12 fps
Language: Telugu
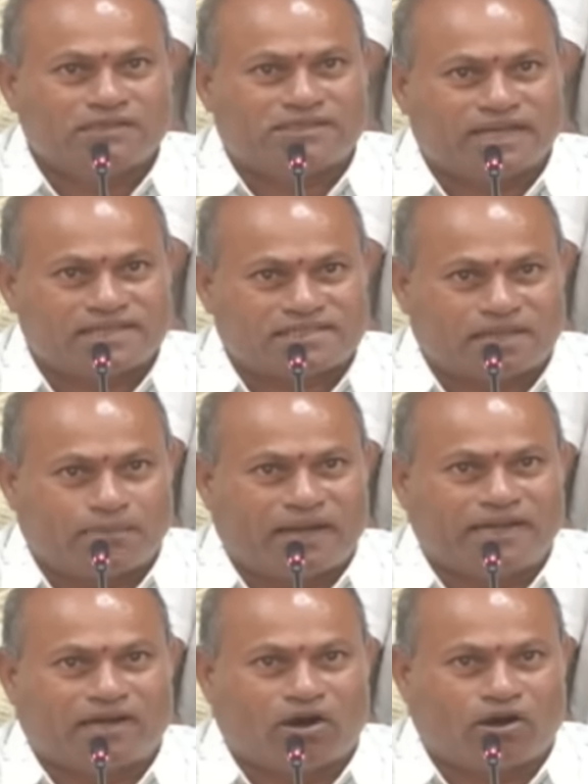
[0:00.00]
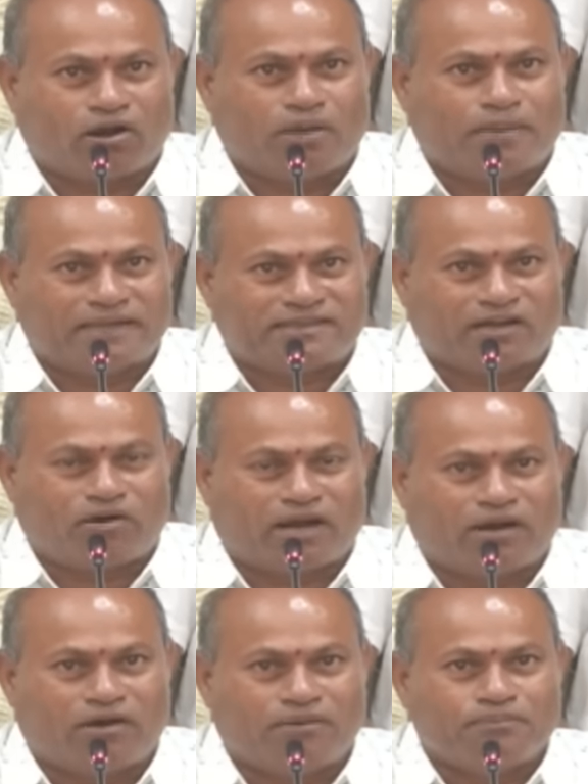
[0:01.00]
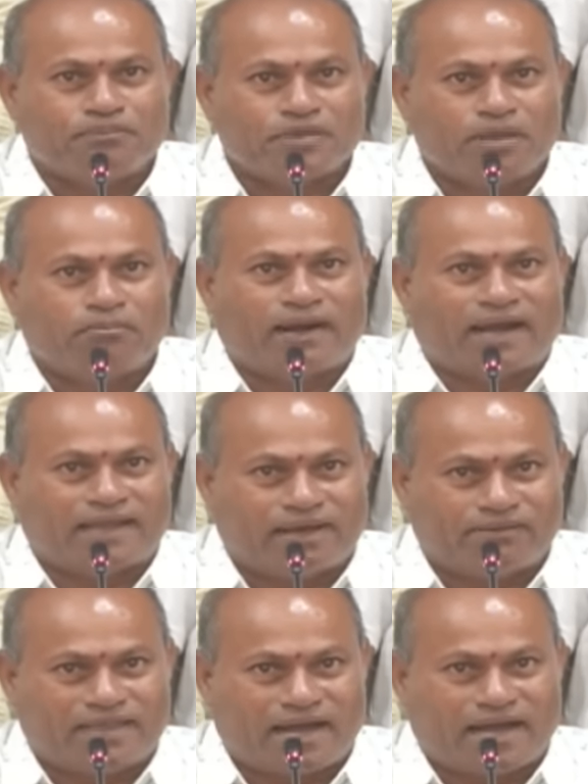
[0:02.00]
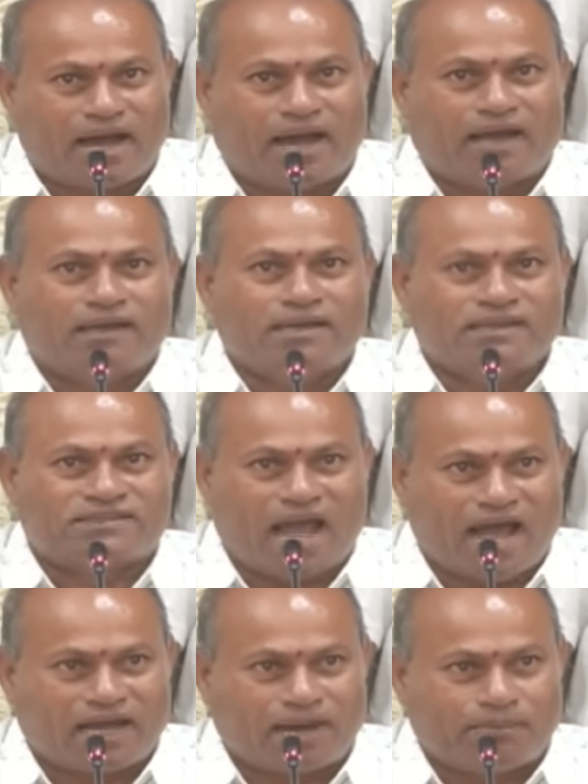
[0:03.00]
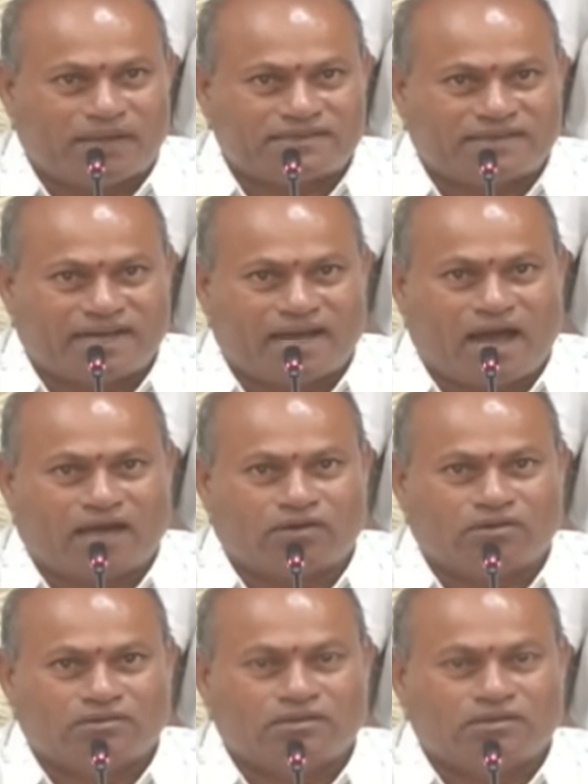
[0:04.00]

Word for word: చేస్తామని గౌరవ వారు మరి అదేవిధంగా శాఖ మంత్రి గారు